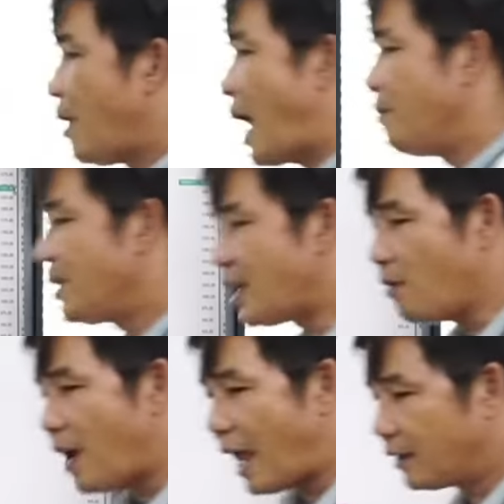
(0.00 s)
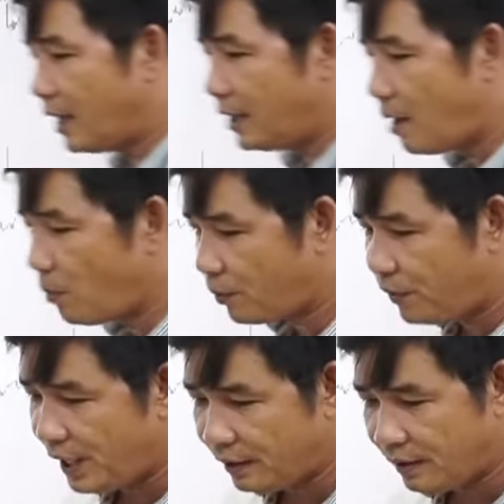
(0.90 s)
26 ngàn tỷ trong một
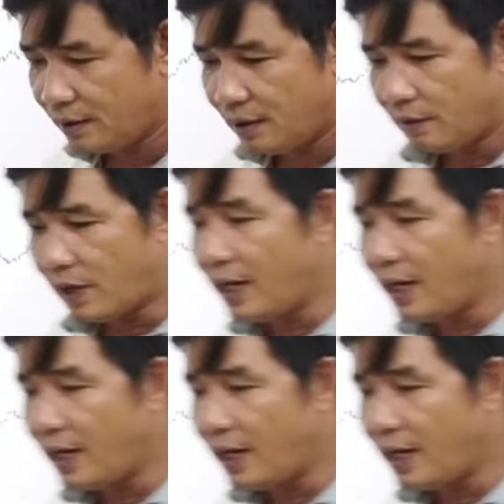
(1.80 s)
phiên và